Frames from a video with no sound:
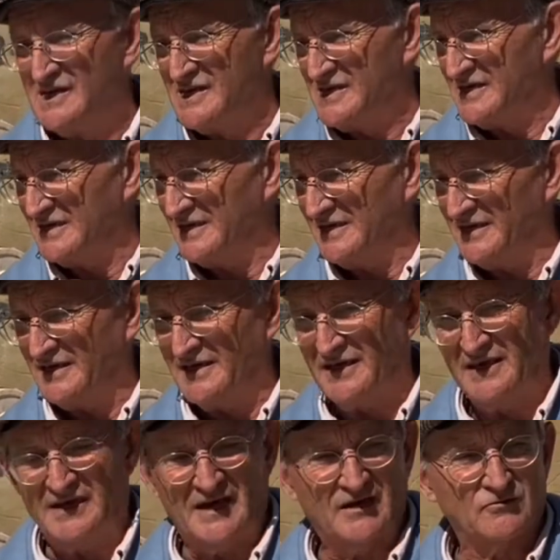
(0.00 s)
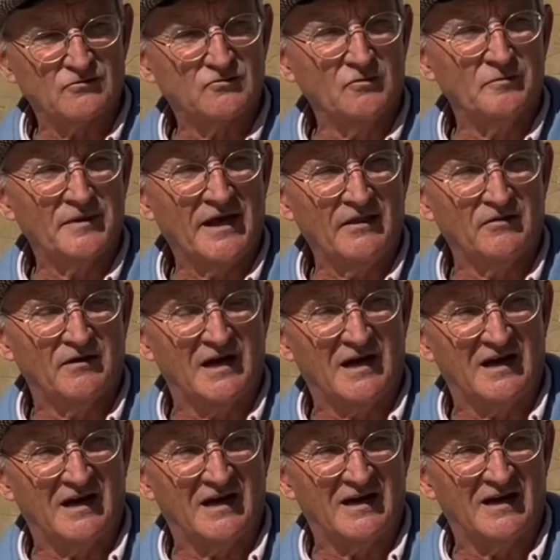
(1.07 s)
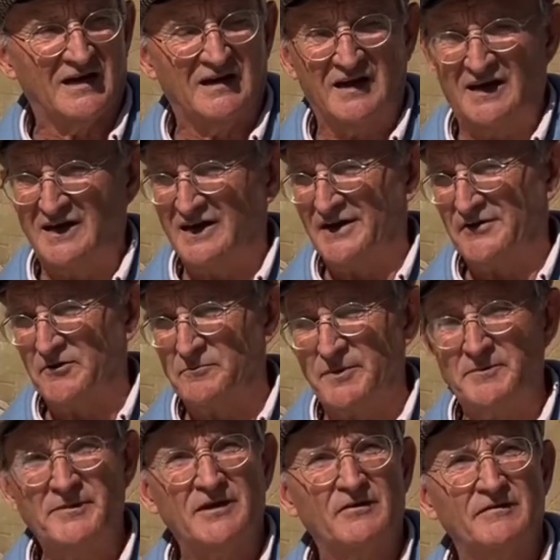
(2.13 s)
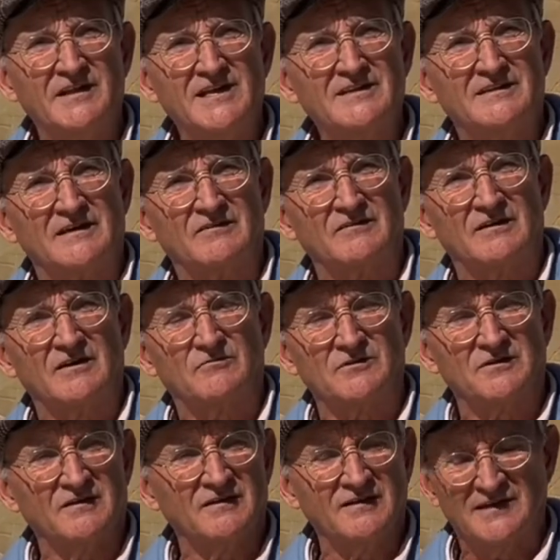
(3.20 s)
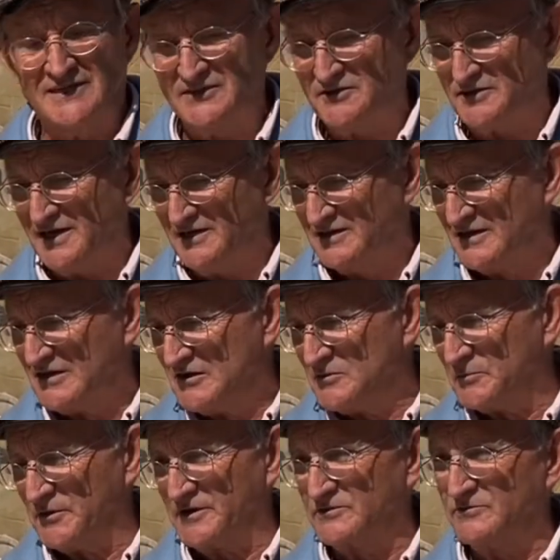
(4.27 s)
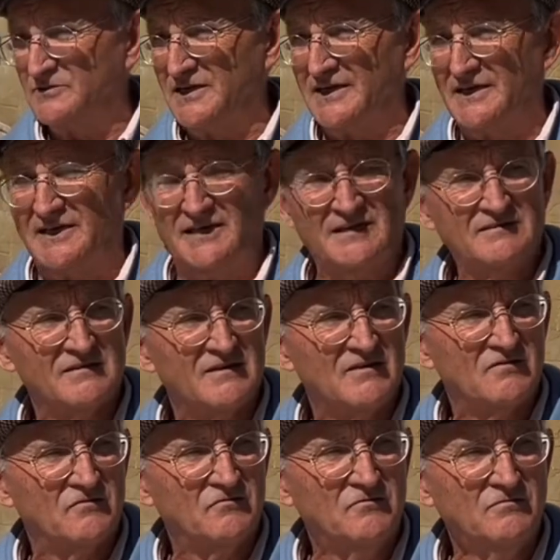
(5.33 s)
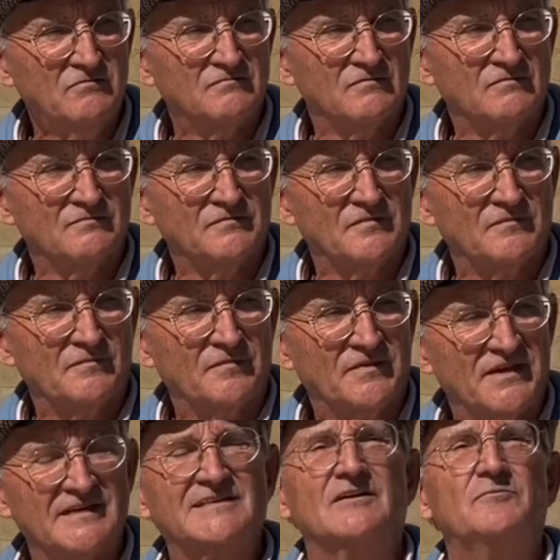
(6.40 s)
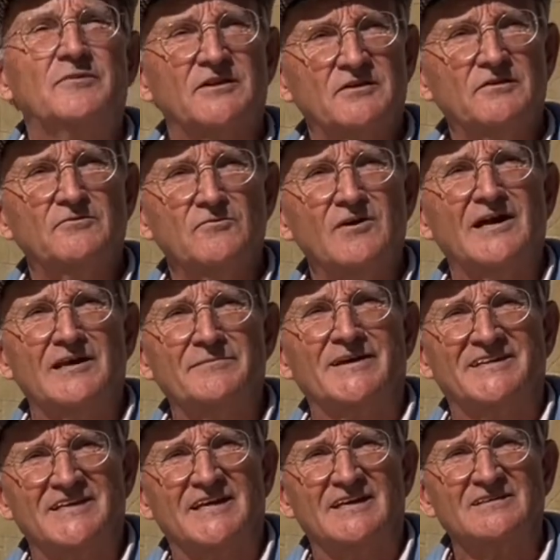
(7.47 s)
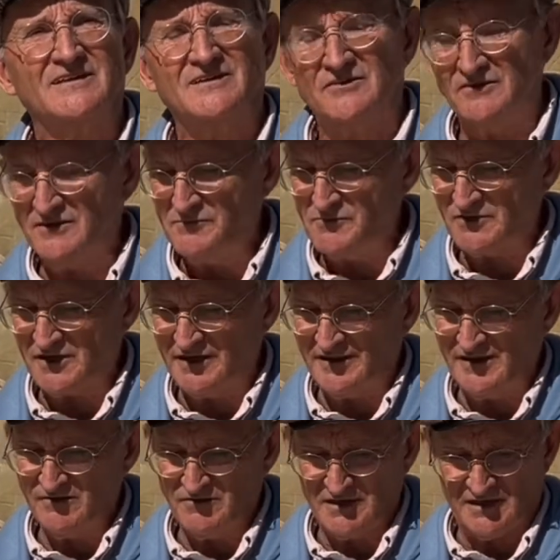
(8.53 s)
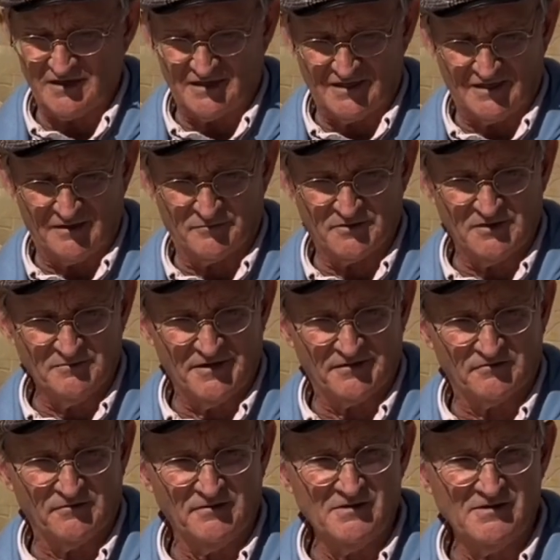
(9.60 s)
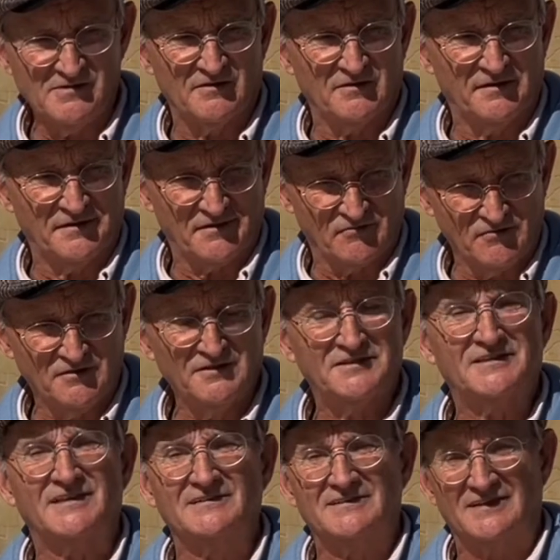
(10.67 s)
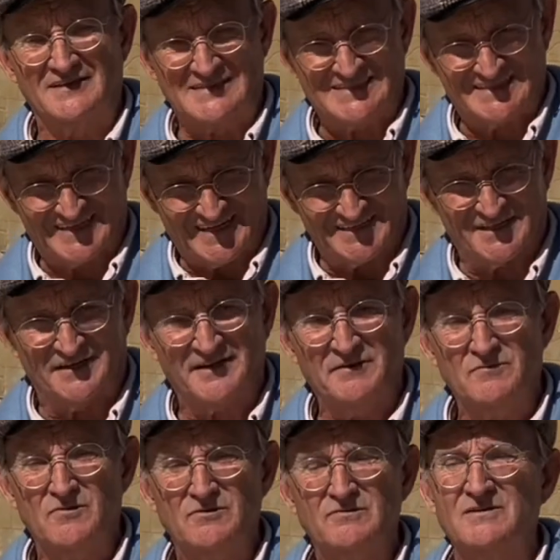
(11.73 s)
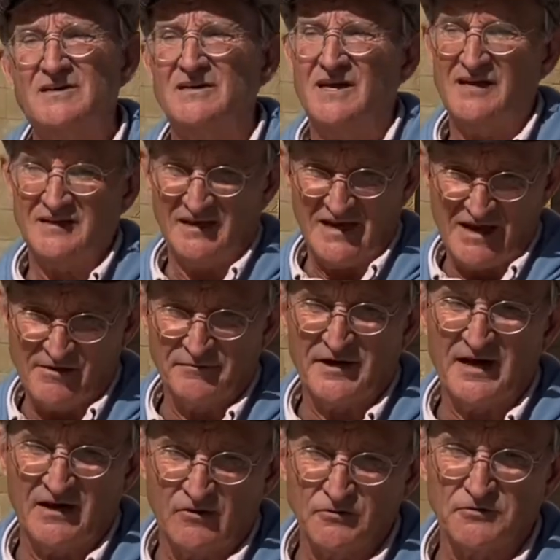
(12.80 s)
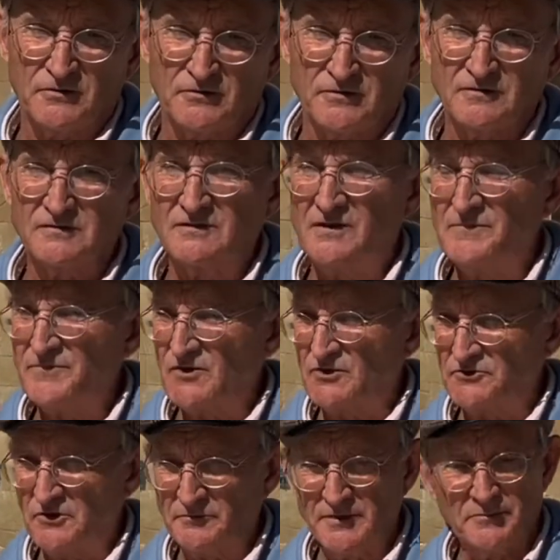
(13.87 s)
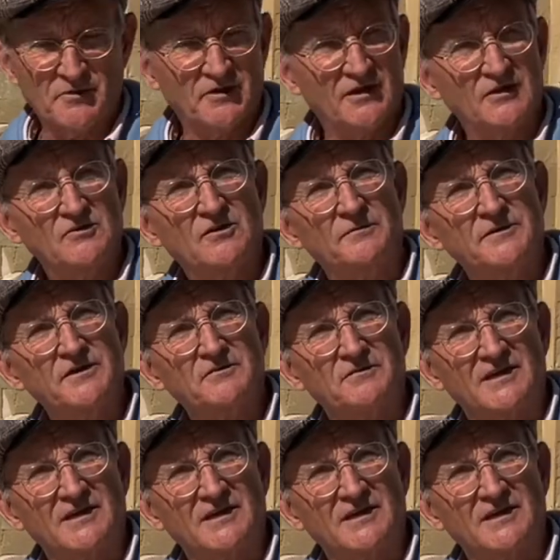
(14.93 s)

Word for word: eh, acostumbrado a, romperme los dientes con las cuestiones del litoral, pues resulta que es un, ya se ha convertido en un galimatías. Entonces hemos quedado en que la próxima reunión trataremos habrá otros, otros miembros del ayuntamiento que